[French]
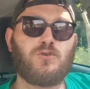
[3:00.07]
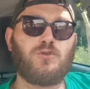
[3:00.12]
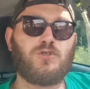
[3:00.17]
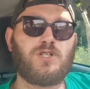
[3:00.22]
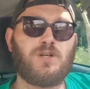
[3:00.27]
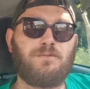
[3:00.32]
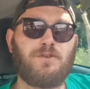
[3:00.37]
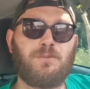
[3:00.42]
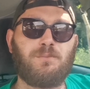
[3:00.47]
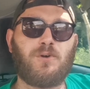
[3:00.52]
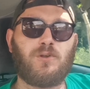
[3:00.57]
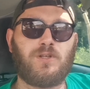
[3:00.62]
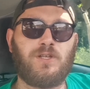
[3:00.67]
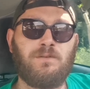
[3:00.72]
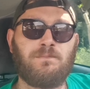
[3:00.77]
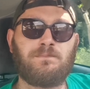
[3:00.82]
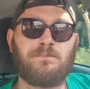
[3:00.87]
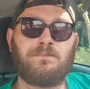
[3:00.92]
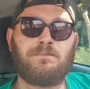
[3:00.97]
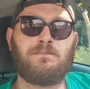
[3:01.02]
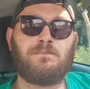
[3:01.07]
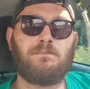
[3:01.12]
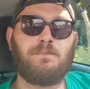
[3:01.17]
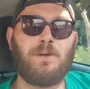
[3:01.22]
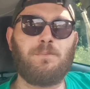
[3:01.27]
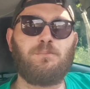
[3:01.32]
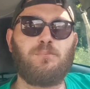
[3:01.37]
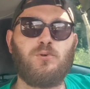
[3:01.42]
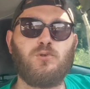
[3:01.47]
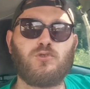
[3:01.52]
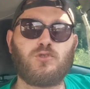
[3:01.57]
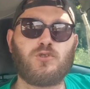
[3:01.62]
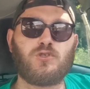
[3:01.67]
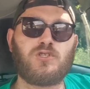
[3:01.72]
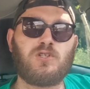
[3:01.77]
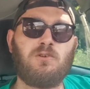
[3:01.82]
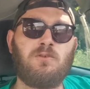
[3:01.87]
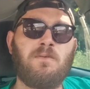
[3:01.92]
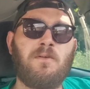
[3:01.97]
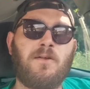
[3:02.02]
ce que j'avais demandé. Même plus que
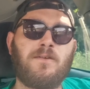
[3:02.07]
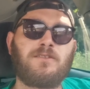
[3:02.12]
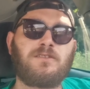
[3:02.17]
ça.